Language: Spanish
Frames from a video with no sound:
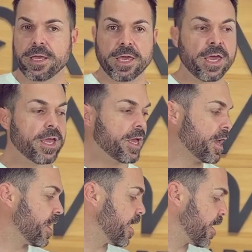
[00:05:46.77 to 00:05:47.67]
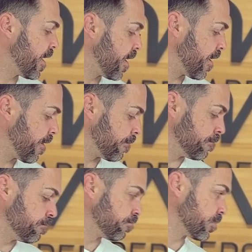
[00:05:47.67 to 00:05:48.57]
y
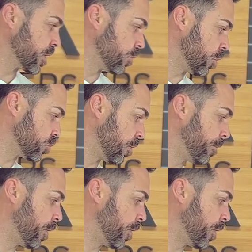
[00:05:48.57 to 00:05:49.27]
eh, no son